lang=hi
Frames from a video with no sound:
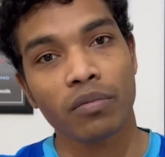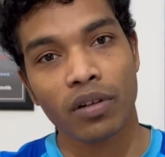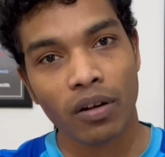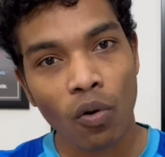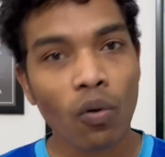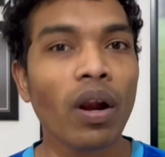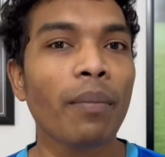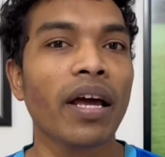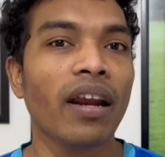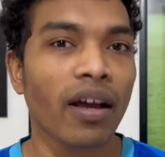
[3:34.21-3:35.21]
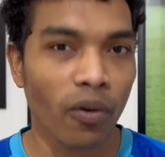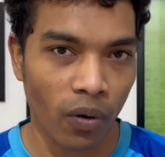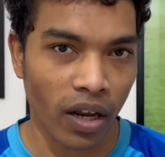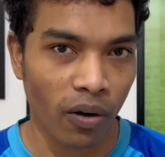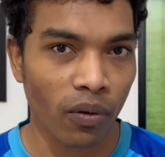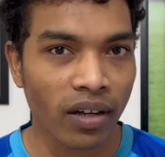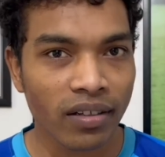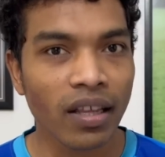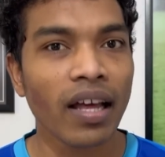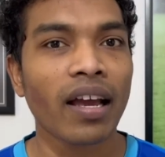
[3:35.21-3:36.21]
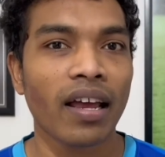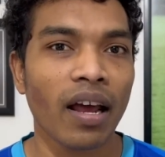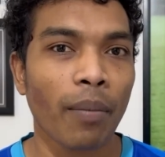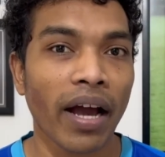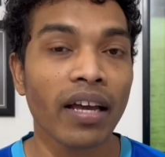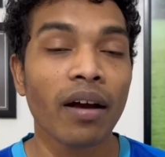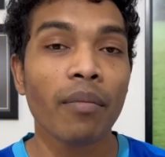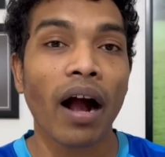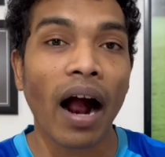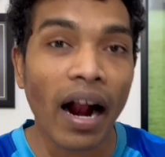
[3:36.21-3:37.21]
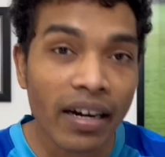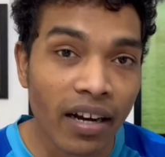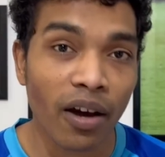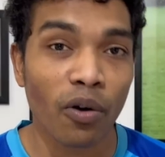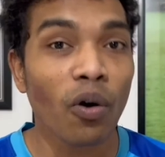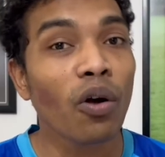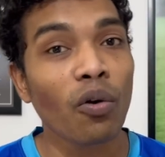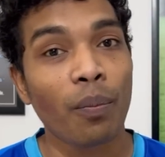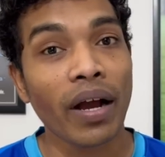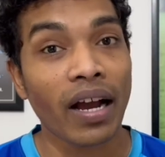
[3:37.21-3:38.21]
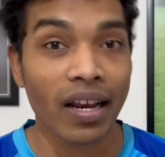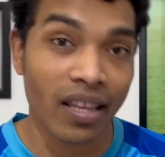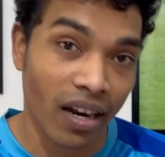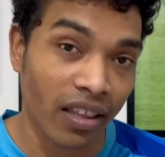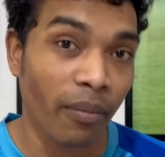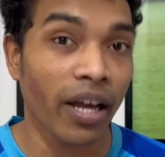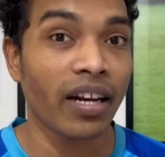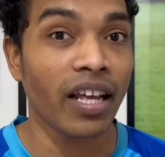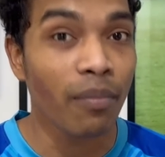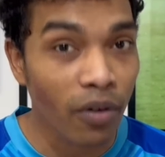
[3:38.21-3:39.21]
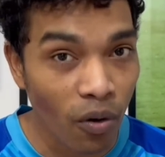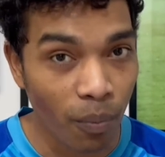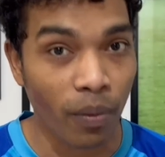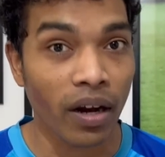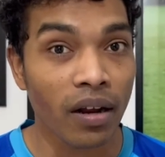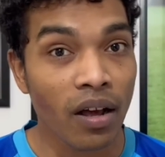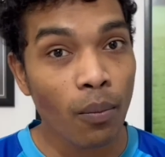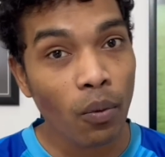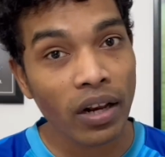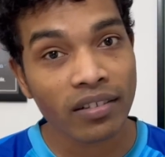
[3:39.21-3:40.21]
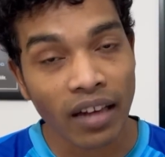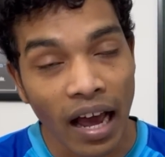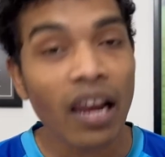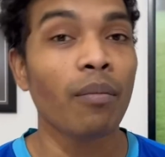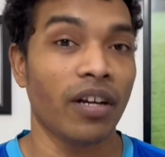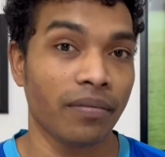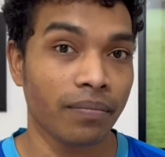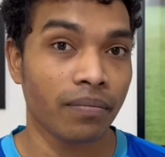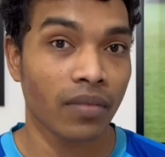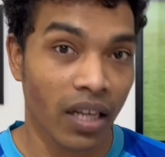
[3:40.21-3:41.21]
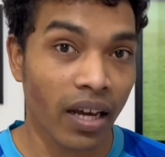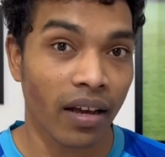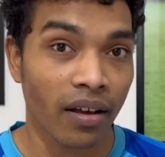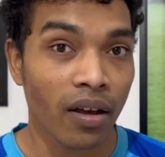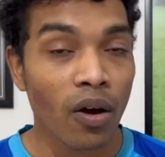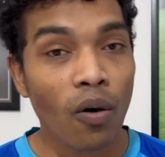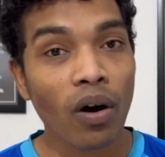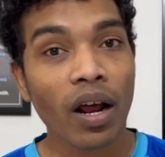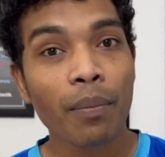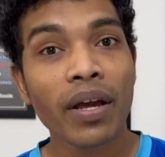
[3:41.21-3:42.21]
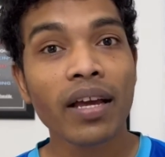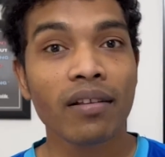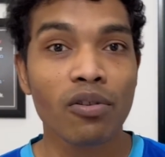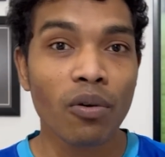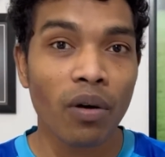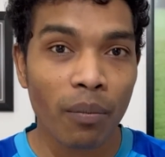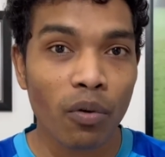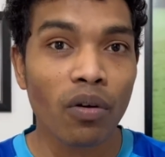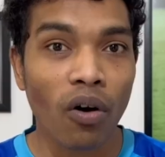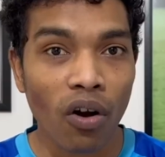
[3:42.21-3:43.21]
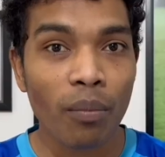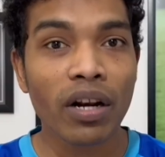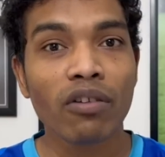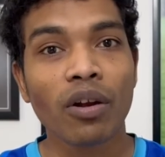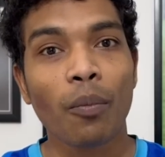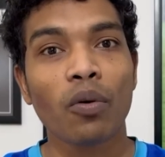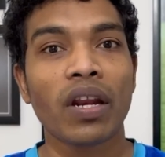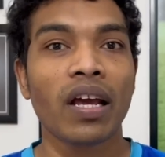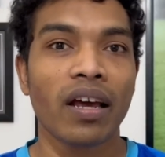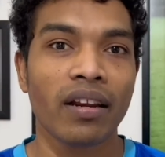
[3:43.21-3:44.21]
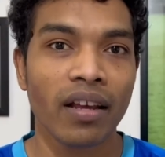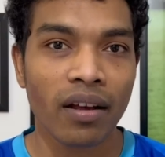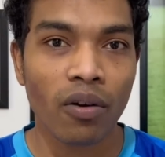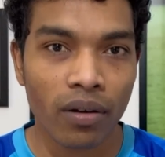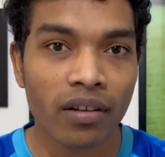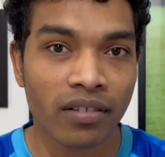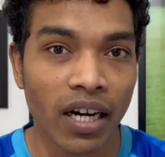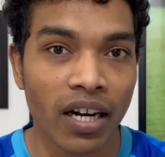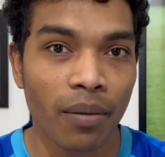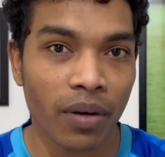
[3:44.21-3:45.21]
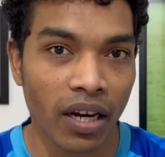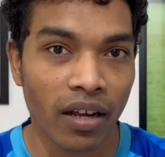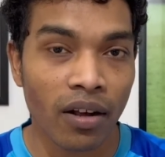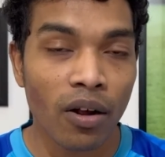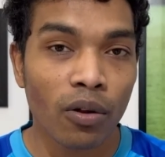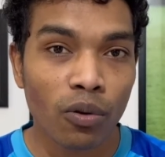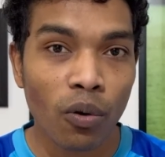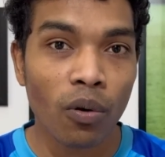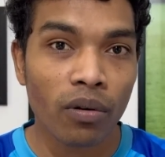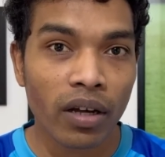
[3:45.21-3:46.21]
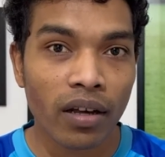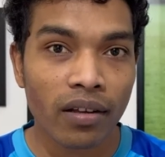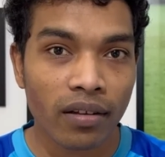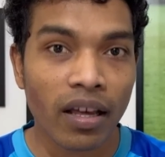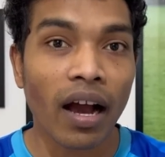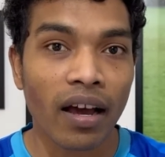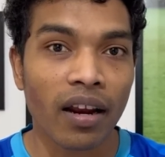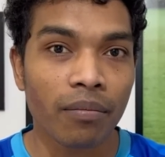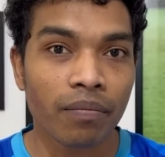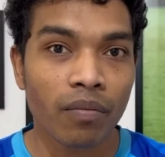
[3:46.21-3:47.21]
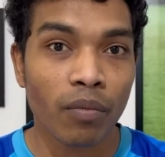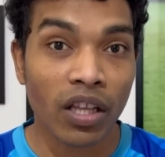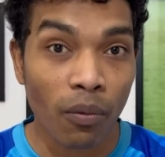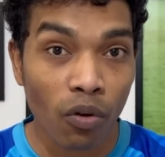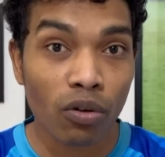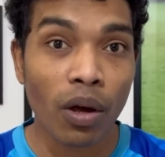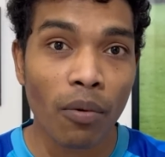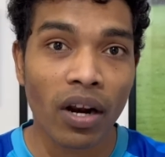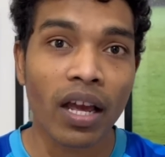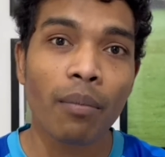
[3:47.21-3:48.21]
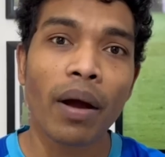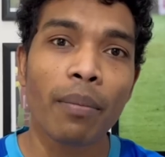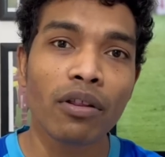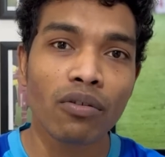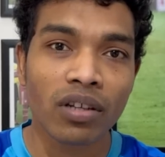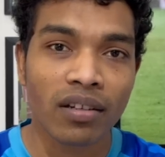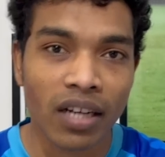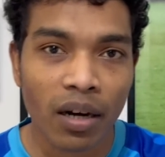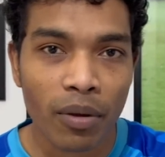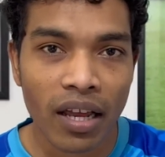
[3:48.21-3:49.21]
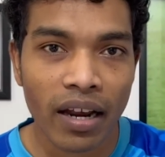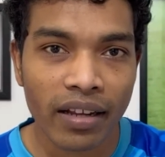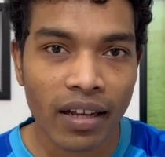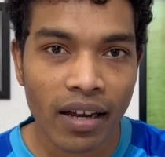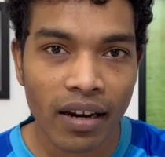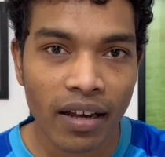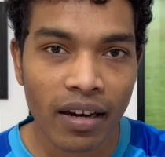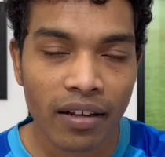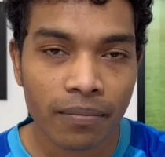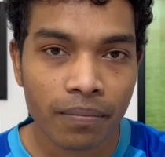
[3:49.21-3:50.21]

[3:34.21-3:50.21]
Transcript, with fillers: गोकुलम केरला के ओनर है उनका सीधा ये कहना है भाई हम आठ करोड़ रुपए खर्च करते हैं हमारी टीम के ऊपर पूरे साल में ठीक है और अभी जो हमको गवर्नमेंट है सपोर्ट नहीं कर रही है स्टेडियम के लिए तो क्या करें हम मतलब वो तो ये बोल रहे कि हम भाई फिर दूसरे स्टेट में चले जाते खेलने के लिए